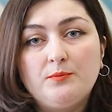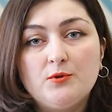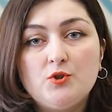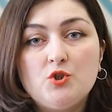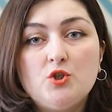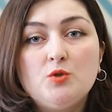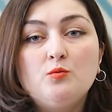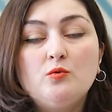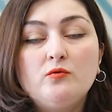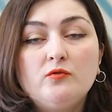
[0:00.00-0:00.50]

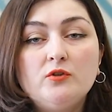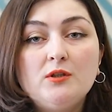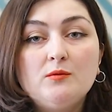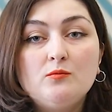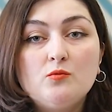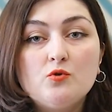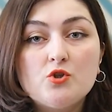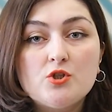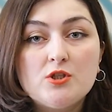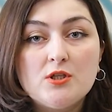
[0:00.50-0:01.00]
почему вы
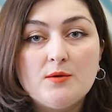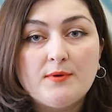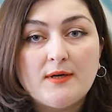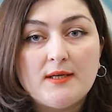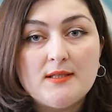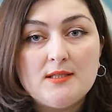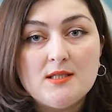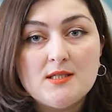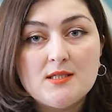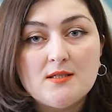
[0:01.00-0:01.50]
не можете
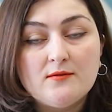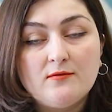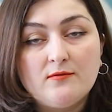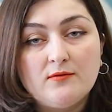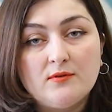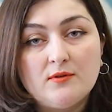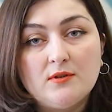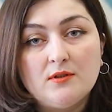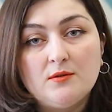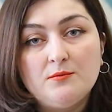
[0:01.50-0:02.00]
обратиться
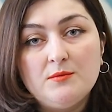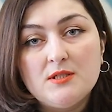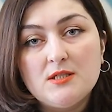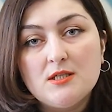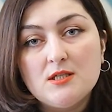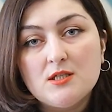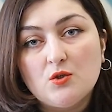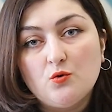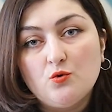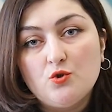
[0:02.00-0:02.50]
в
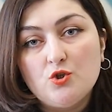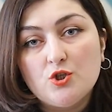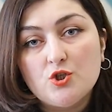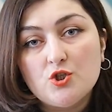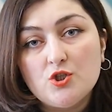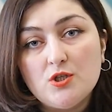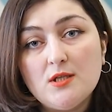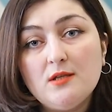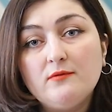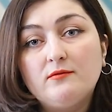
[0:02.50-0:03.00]
медицинское
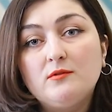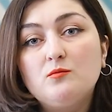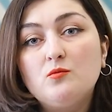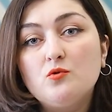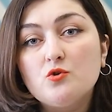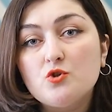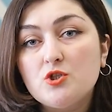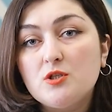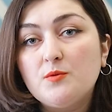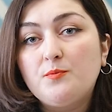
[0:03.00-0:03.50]
учреждение, вы
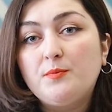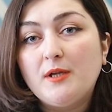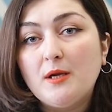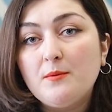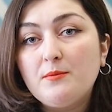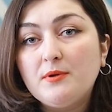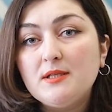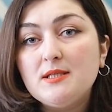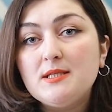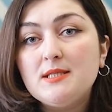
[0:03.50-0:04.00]
можете
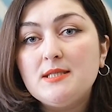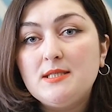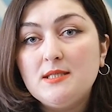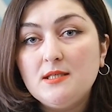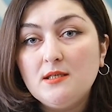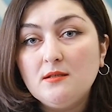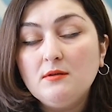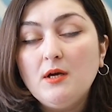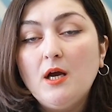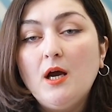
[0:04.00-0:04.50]

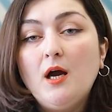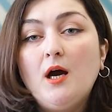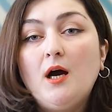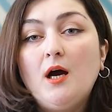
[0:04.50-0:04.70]
приобрести